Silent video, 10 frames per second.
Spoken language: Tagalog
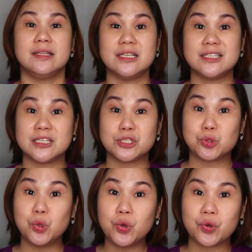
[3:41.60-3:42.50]
This is
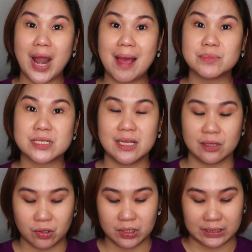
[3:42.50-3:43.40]
2 grams
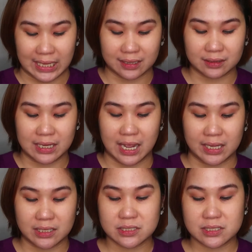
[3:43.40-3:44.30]
in content,
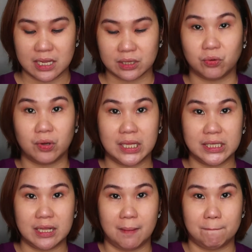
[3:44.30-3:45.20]
guys. etong
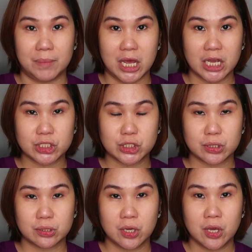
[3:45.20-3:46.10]
kanilang
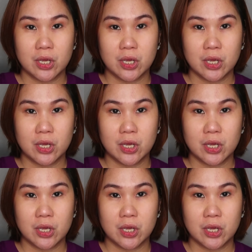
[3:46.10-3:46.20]
blush.